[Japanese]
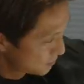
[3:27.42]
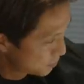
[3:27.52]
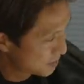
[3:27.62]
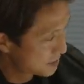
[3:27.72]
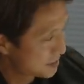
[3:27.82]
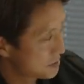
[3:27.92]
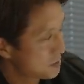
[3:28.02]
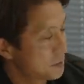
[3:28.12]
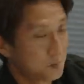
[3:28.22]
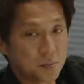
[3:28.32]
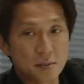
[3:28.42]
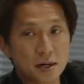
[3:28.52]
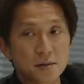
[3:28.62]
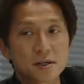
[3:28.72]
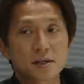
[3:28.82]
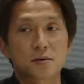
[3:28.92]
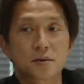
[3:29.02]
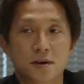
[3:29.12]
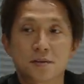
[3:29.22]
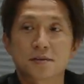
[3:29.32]
プレッシャーのままの勢
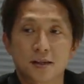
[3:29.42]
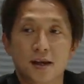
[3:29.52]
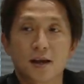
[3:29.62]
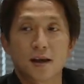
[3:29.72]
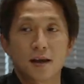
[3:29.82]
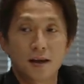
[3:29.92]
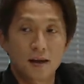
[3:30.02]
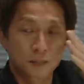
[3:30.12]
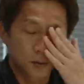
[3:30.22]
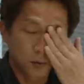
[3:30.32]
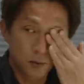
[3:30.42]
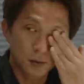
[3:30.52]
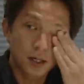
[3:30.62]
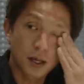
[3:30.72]
いで来るんで、やっぱここは